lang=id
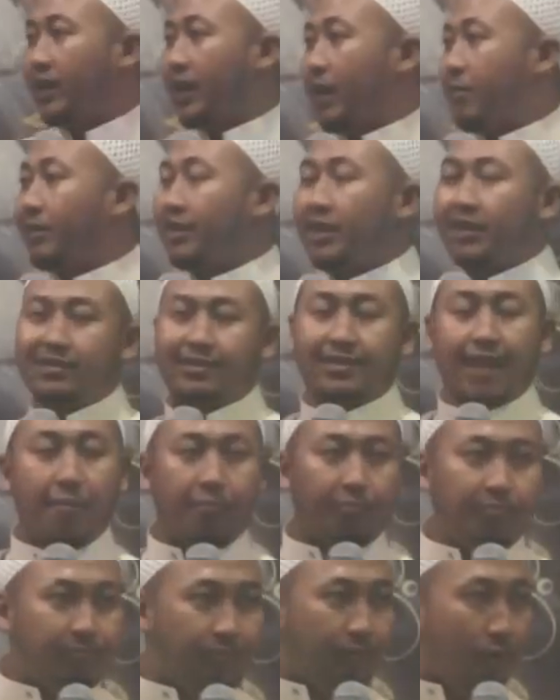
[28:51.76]
naman es
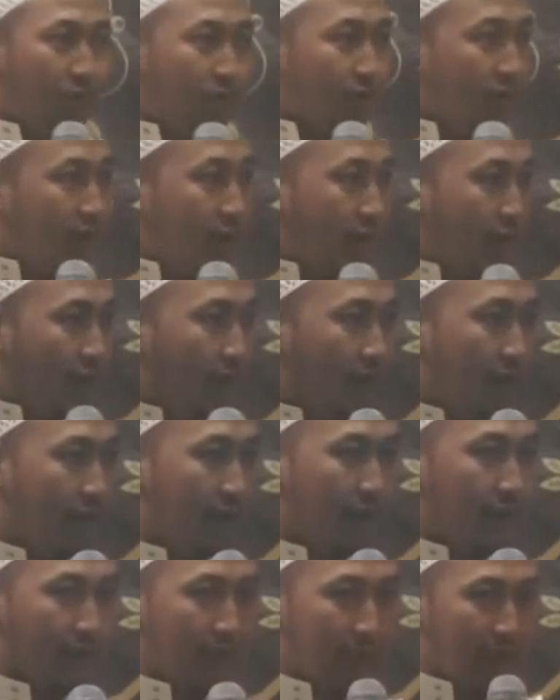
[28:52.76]
campur gini kawan.
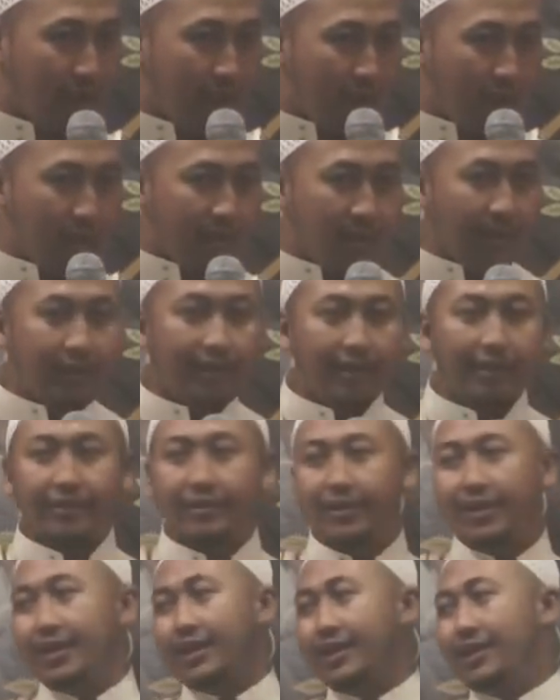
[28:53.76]

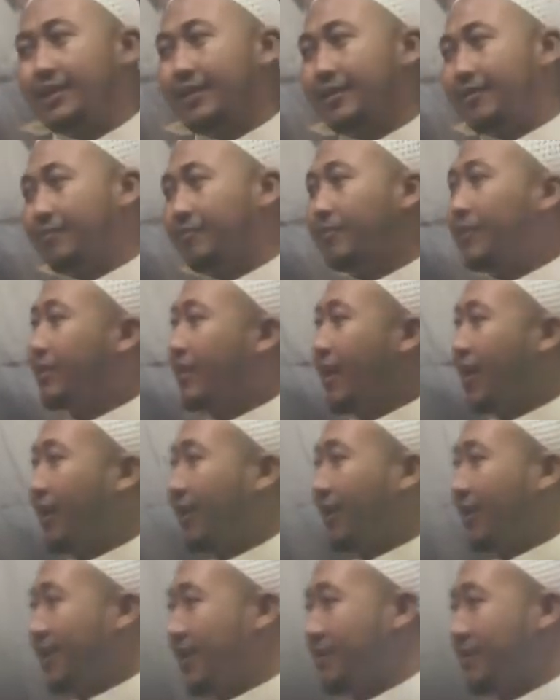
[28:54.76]
Ki,
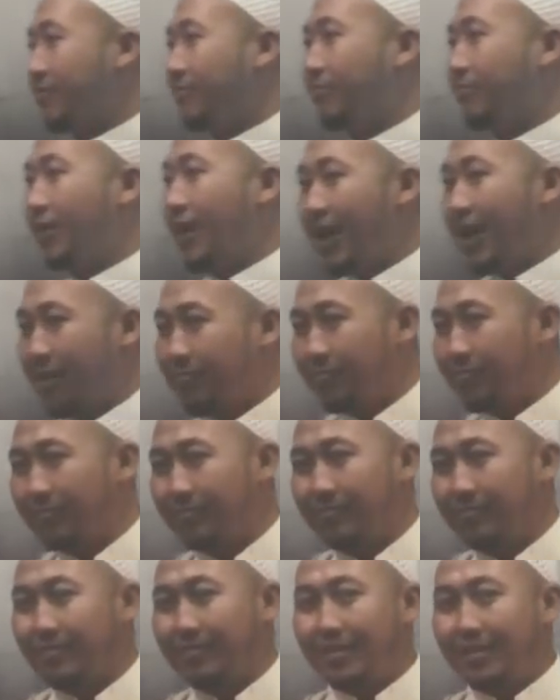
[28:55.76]
betal ki, paham?
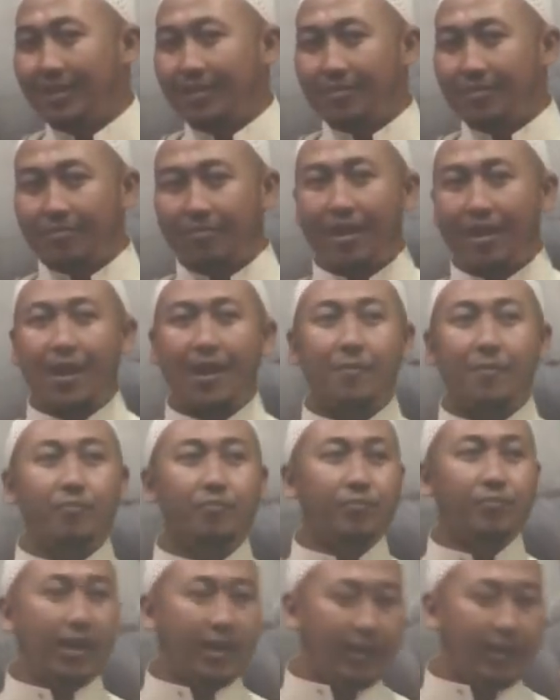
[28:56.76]
Paham. Pah